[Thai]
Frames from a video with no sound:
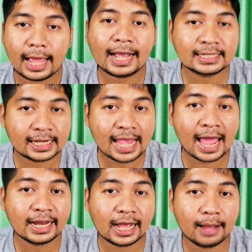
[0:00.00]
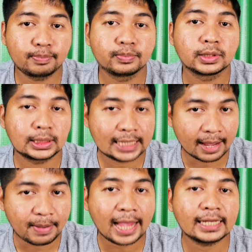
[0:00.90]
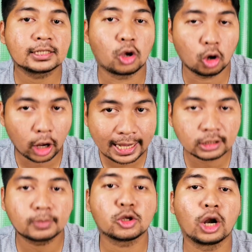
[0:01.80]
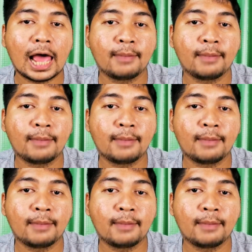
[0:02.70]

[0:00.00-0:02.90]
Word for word: อากาศยานนะครับเสียไปสองร้อยเก้าสิบสอง